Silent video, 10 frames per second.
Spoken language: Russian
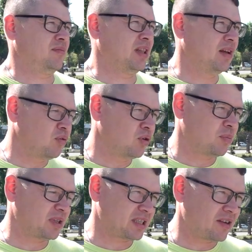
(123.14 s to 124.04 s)

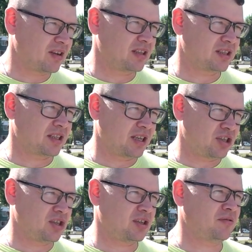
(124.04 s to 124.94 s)
Главой поставлена
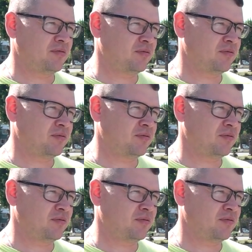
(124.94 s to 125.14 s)
задача